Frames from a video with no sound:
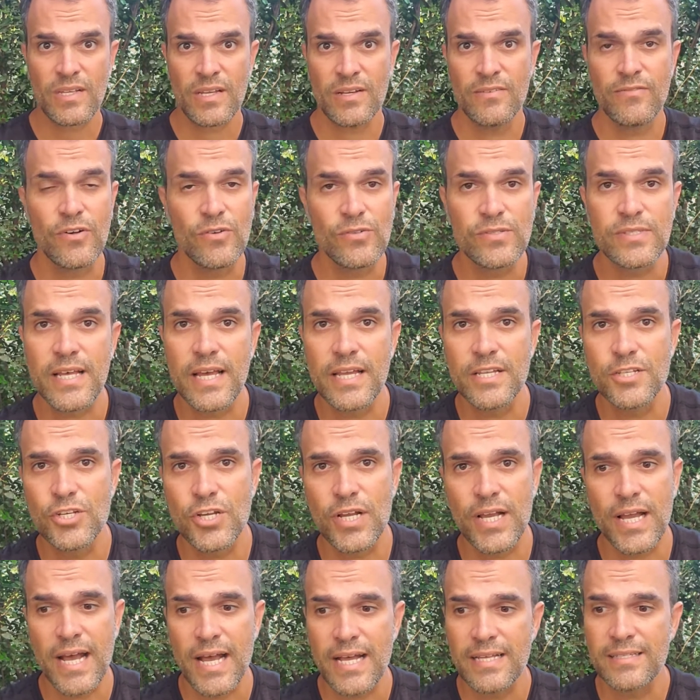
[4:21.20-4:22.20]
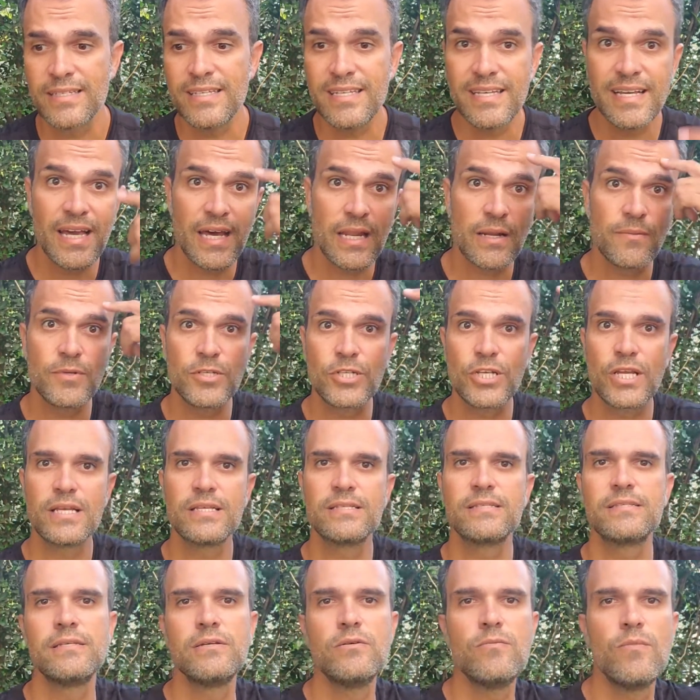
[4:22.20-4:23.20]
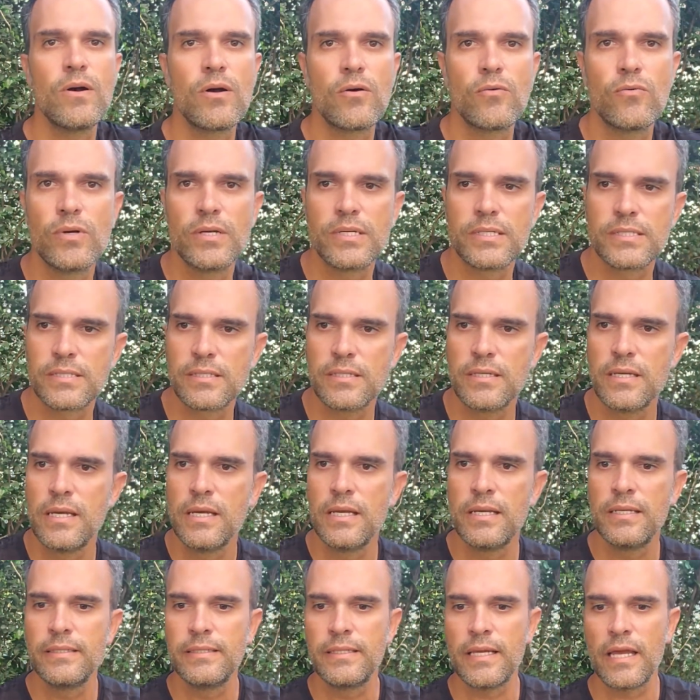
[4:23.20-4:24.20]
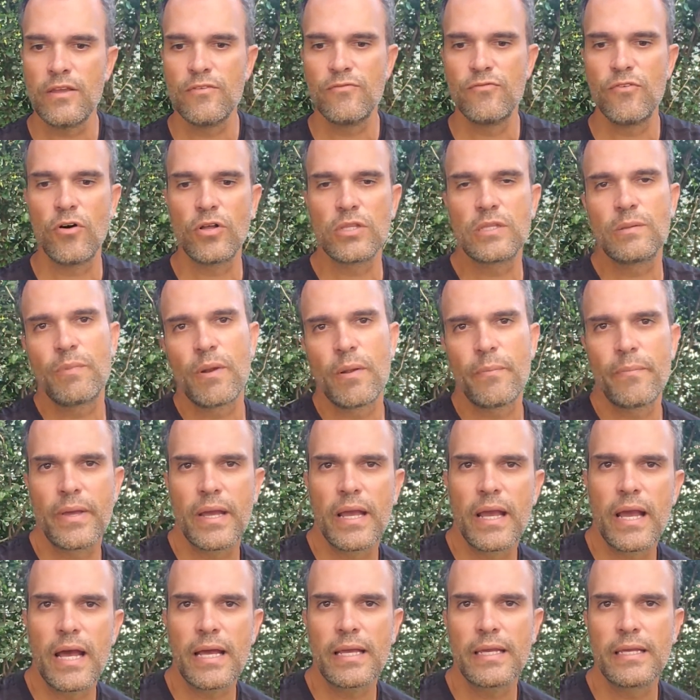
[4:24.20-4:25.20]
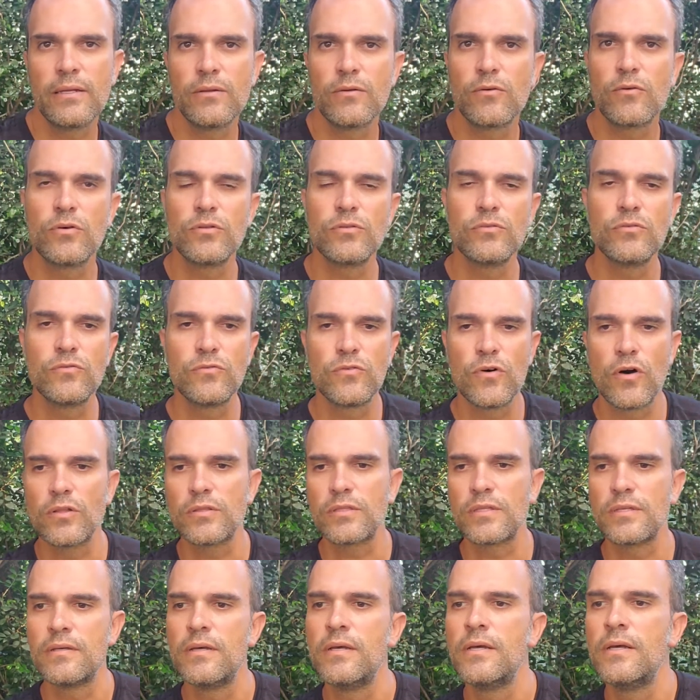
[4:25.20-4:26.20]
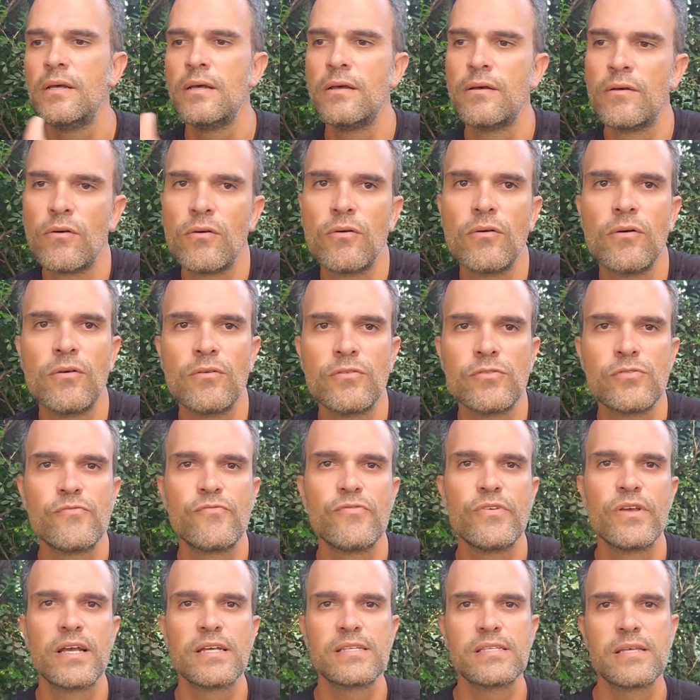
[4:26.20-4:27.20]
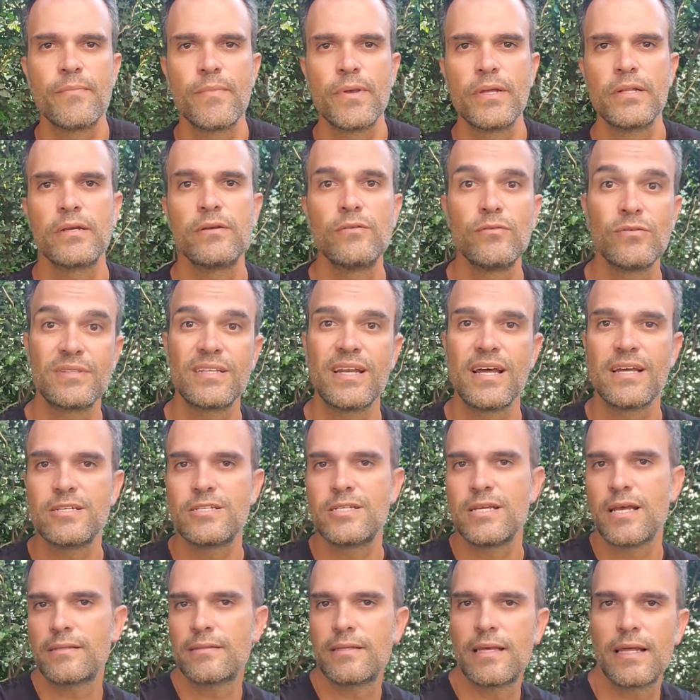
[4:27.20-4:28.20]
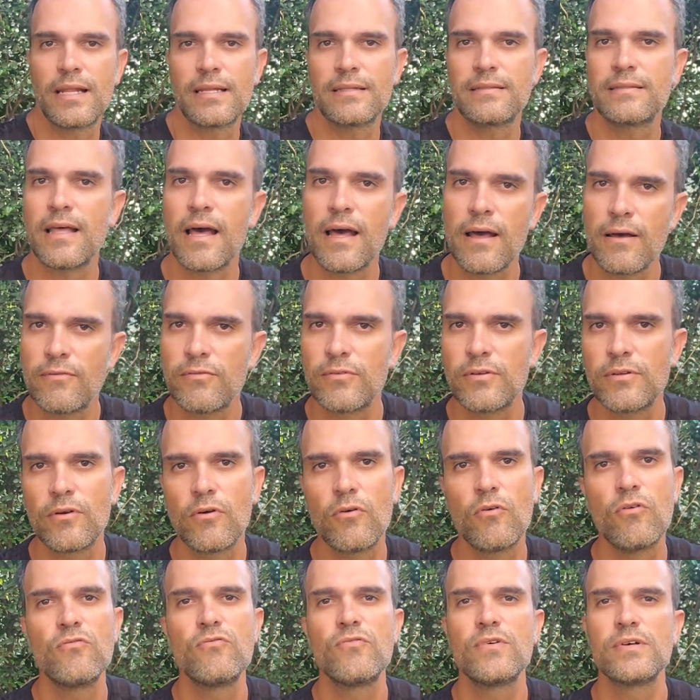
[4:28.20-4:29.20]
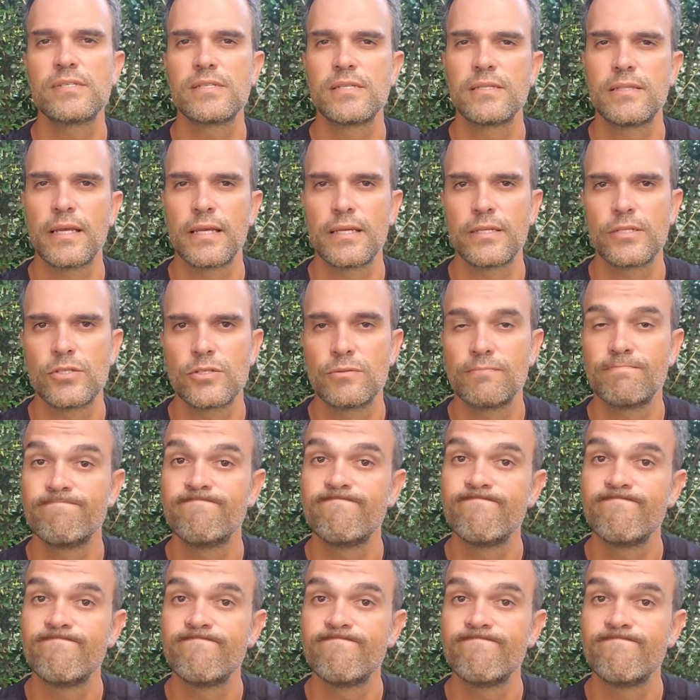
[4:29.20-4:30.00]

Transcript: vão sair de casa e caramba, esqueci uma coisa. E aí volta para pegar aquilo, quando volta, fica sabendo que no trajeto que ela estava houve um acidente.